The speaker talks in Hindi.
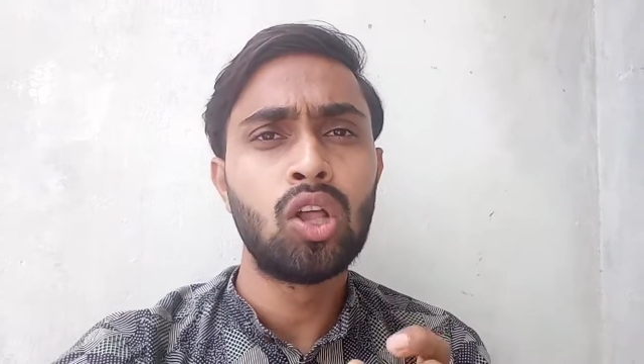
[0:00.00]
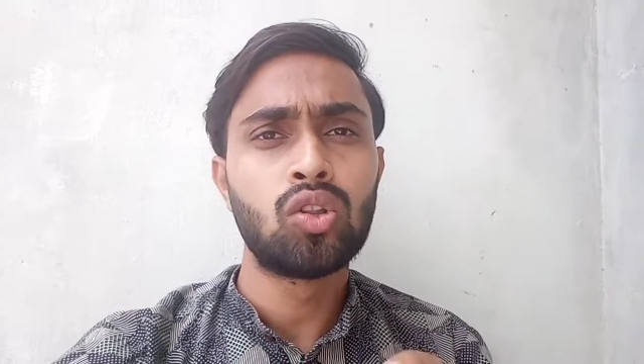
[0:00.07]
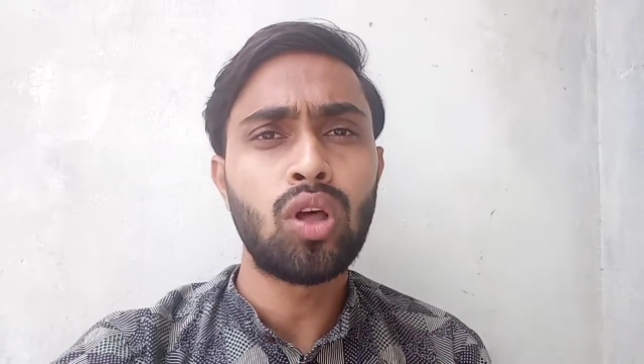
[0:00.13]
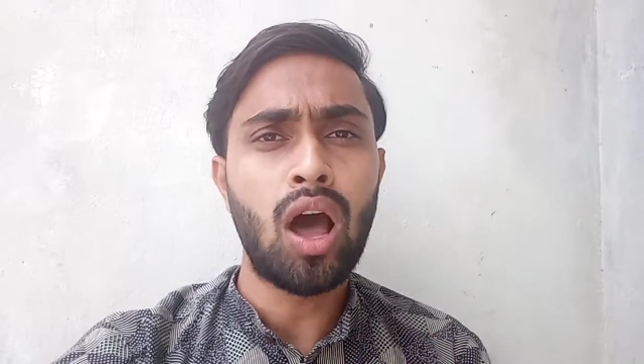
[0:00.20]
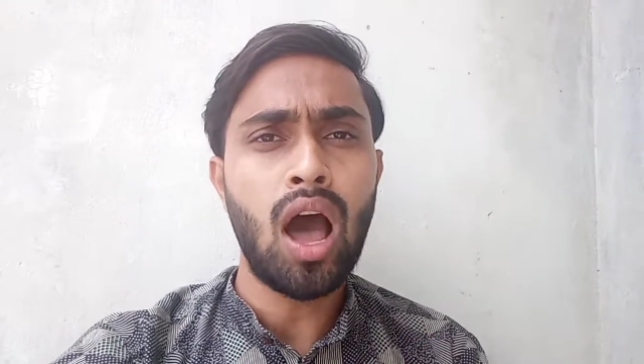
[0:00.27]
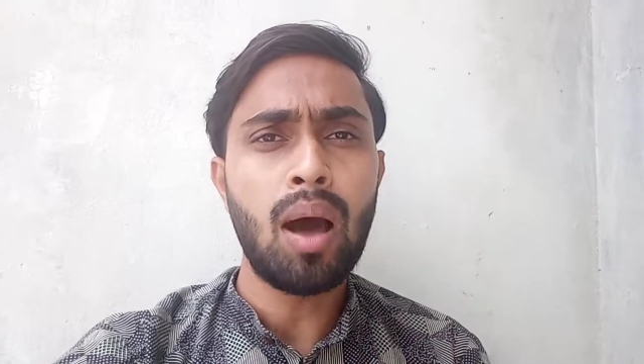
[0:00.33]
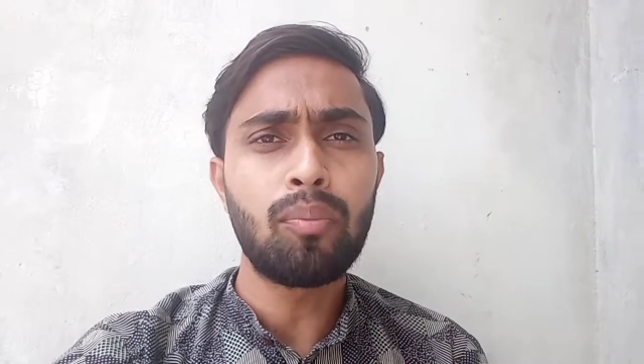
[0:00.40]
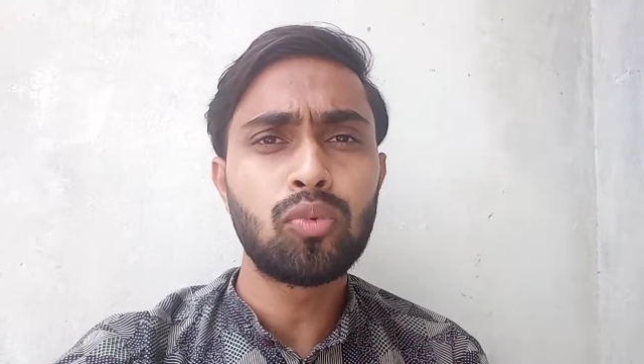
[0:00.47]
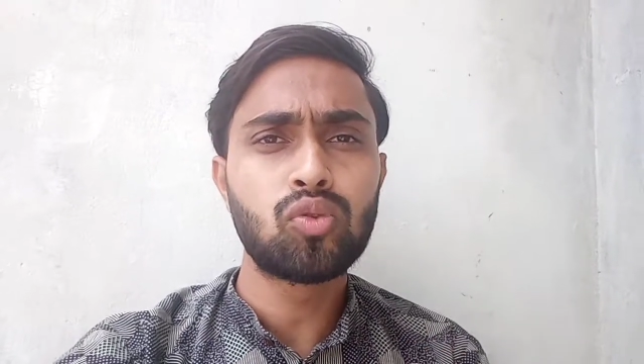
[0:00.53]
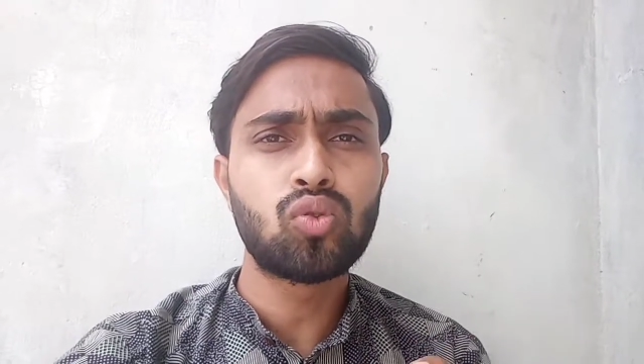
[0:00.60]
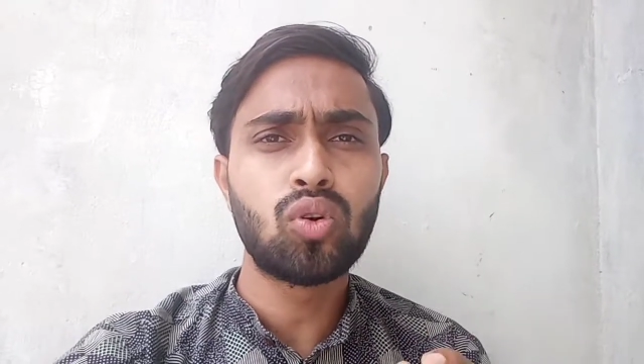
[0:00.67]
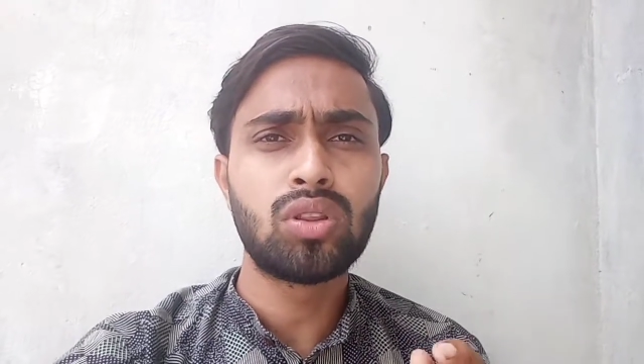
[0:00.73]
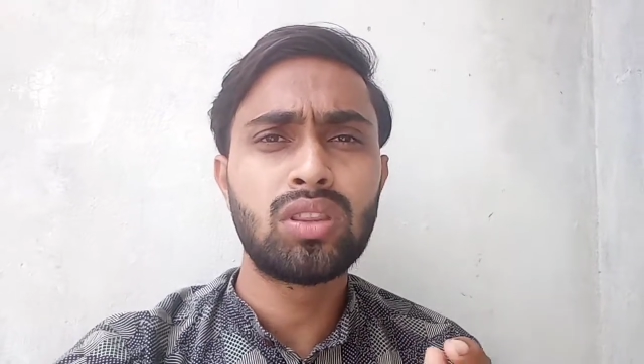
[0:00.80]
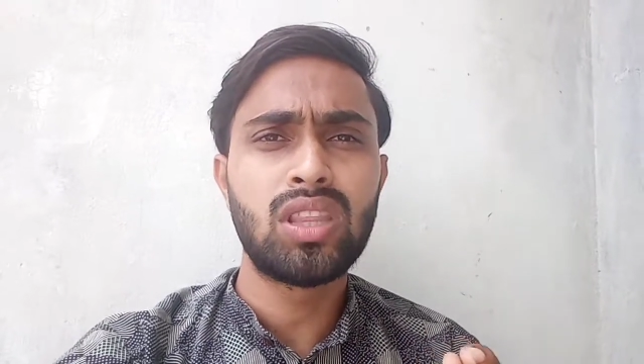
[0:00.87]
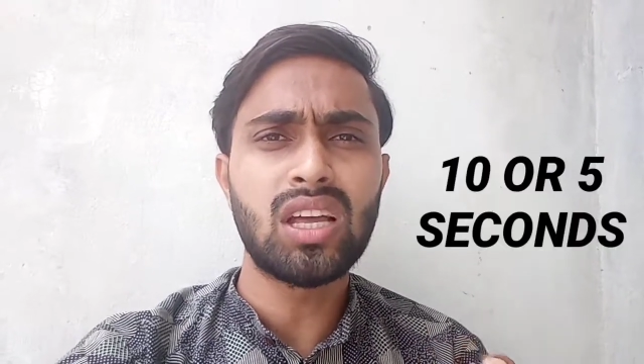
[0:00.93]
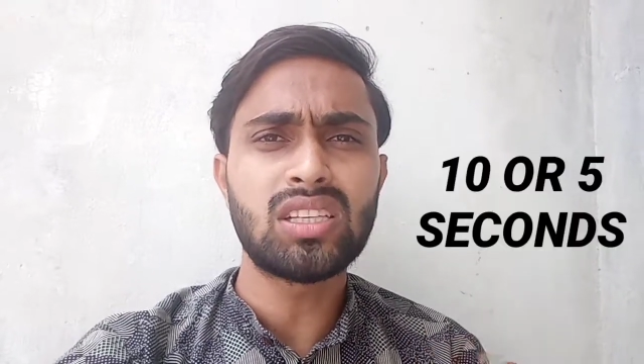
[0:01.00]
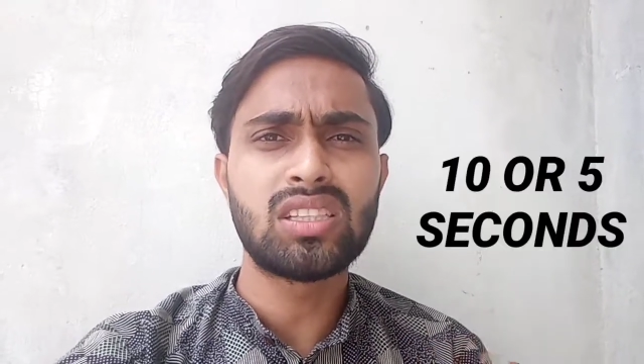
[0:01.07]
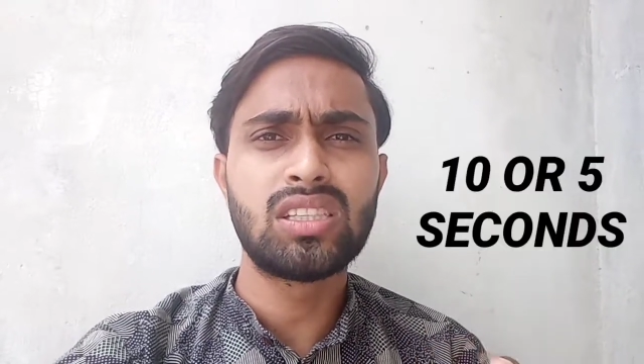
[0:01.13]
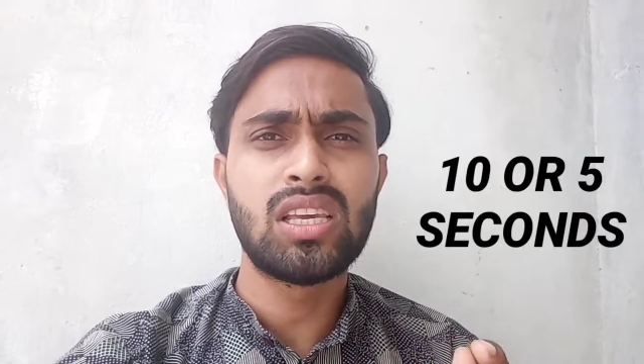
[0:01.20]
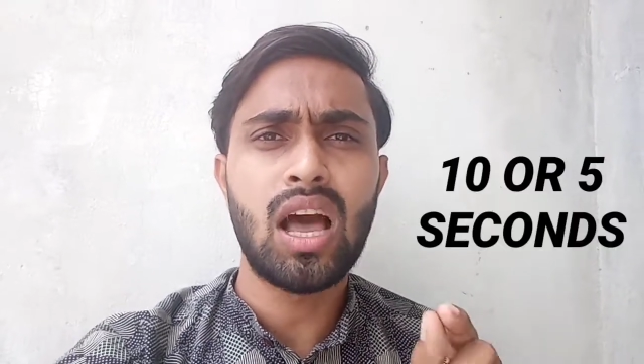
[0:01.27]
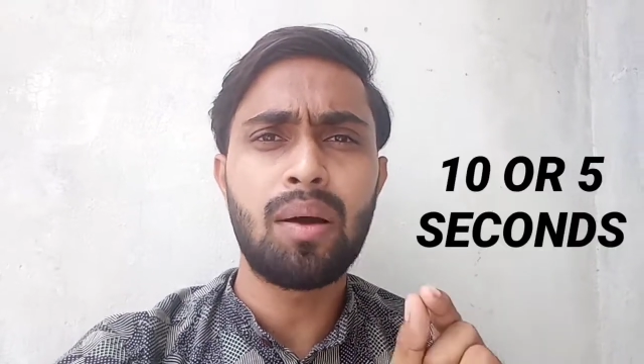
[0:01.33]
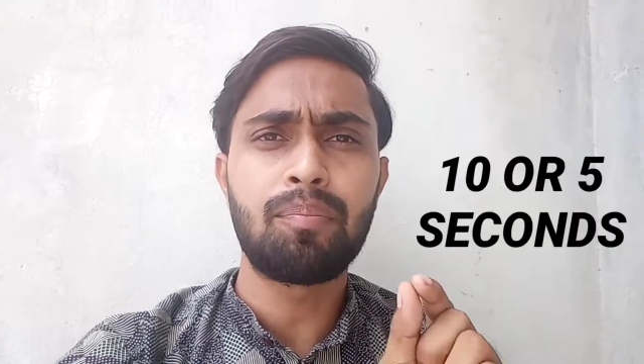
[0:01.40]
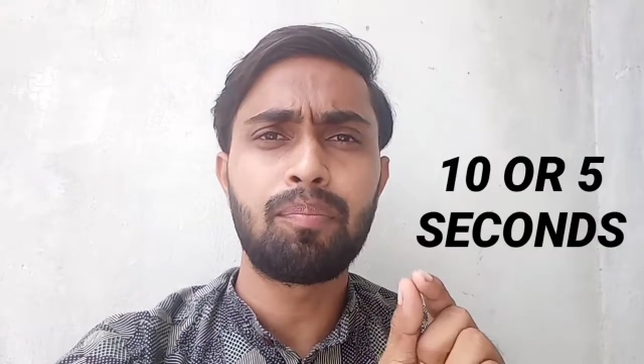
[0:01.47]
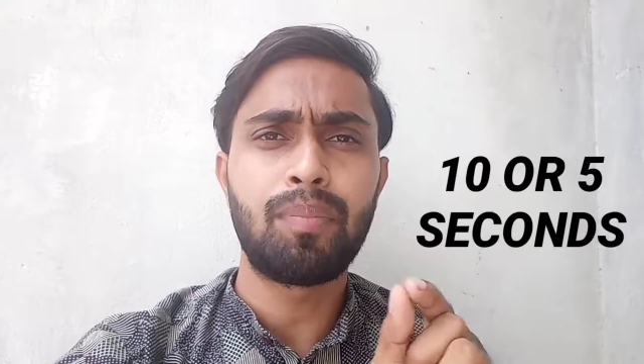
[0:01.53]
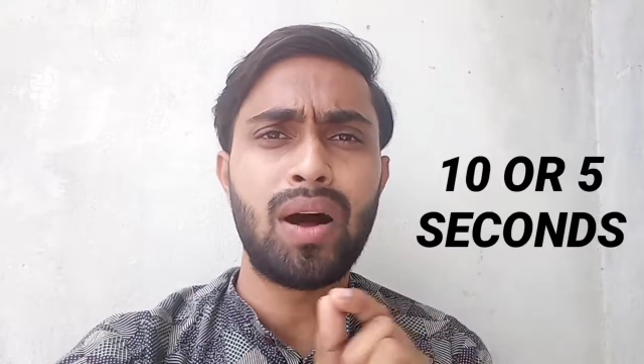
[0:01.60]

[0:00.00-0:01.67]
तो आप उसको 10 या